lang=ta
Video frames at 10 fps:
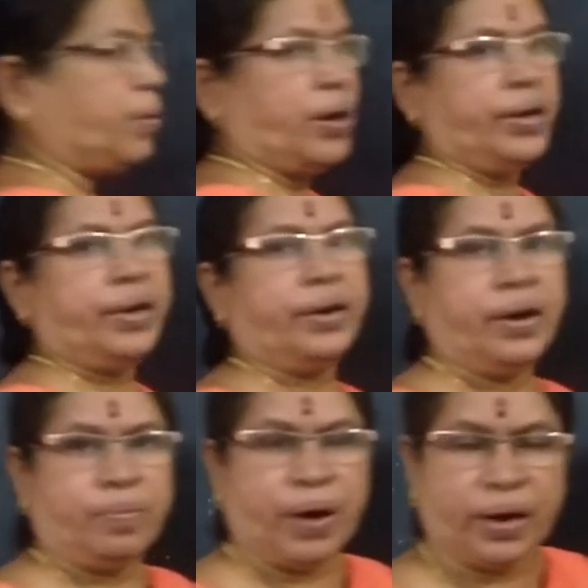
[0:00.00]
மாறி
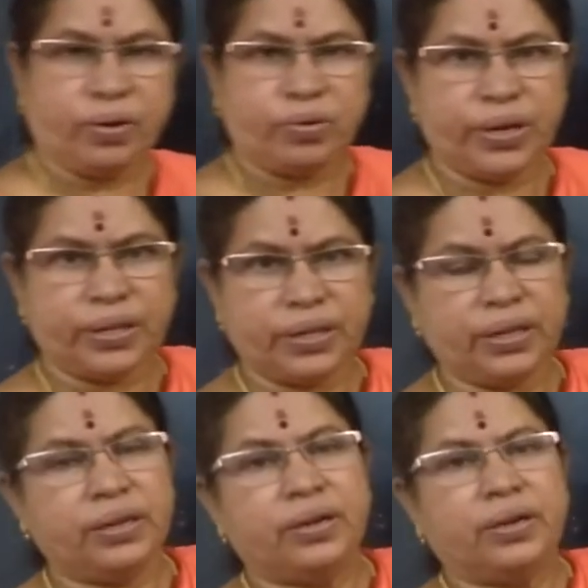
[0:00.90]
என்றால் மாறக்கூடியது
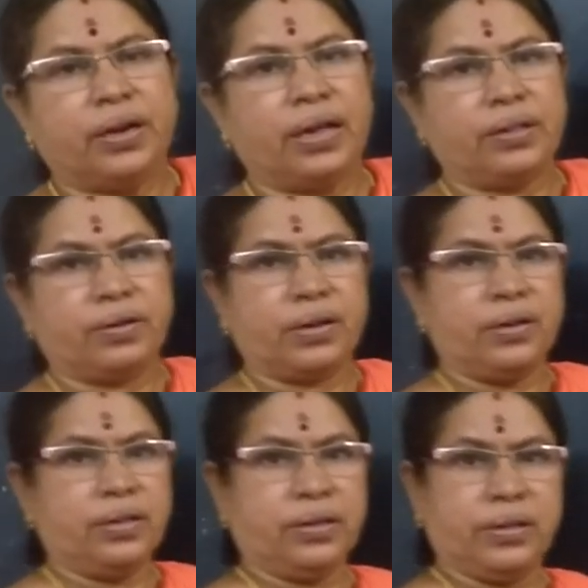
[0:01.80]
அதுக்கு
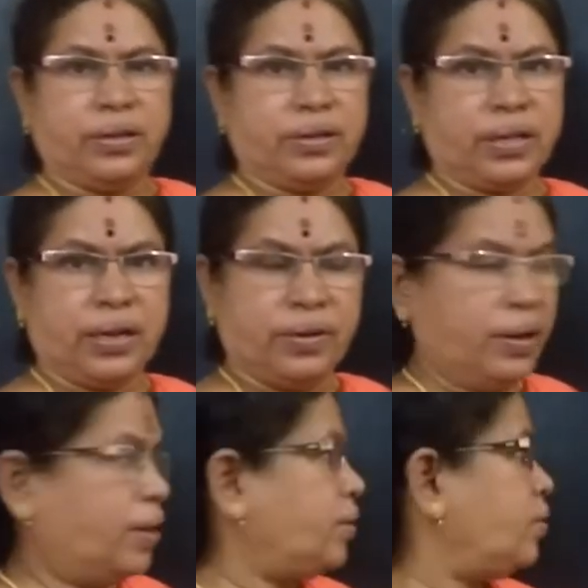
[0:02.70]
இதுக்கு
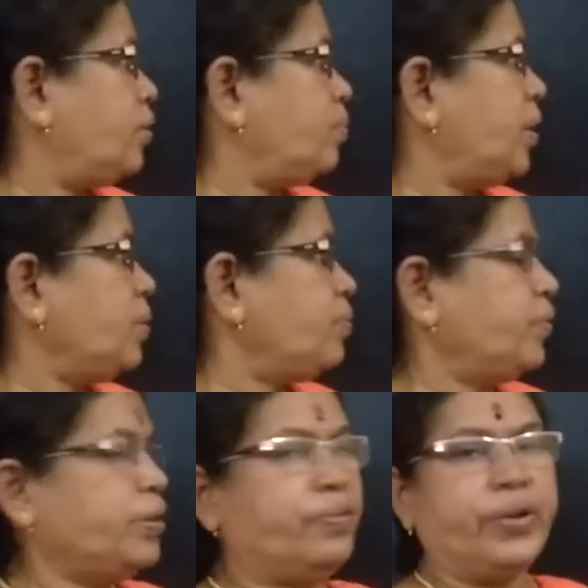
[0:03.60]
அதனுடைய மதிப்பு
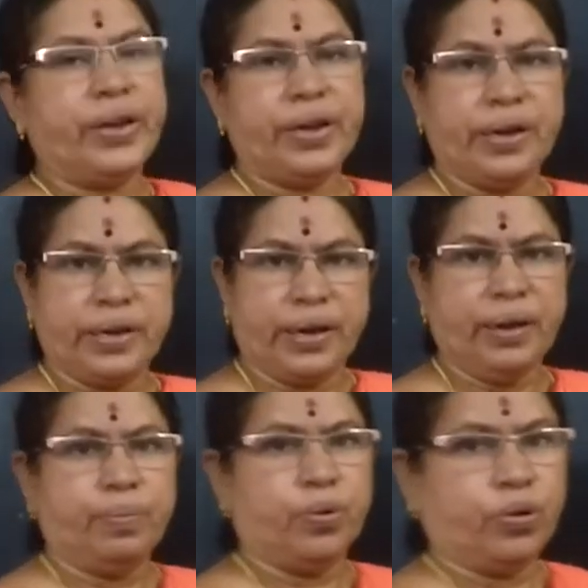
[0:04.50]
வந்து வேரி ஆகிட்டே
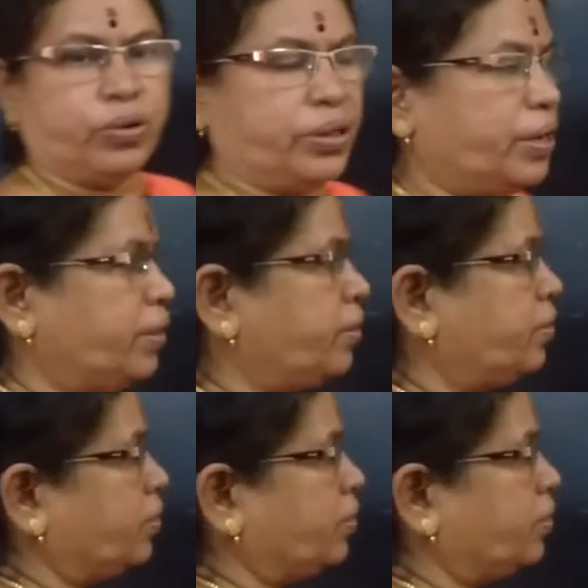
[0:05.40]
போகும் இந்த ரெண்டு